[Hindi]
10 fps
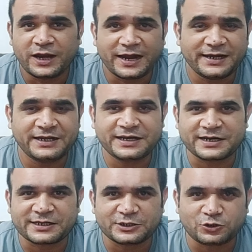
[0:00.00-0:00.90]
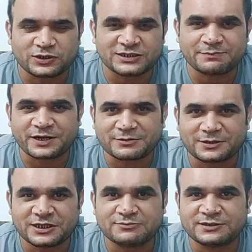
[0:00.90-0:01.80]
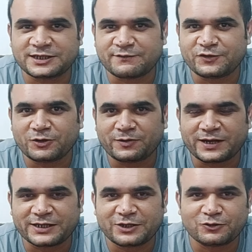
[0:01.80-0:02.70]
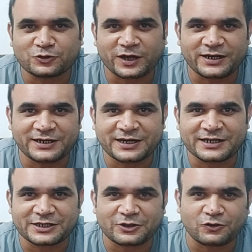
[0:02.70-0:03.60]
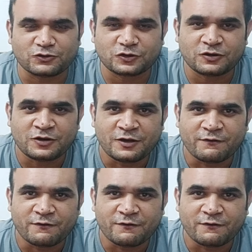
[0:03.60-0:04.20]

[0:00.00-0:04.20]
एडिट करते हैं छोटा सा पांच मिनट दस मिनट का एक वीडियो बनाते हैं उसको एडिट करते हैं उसको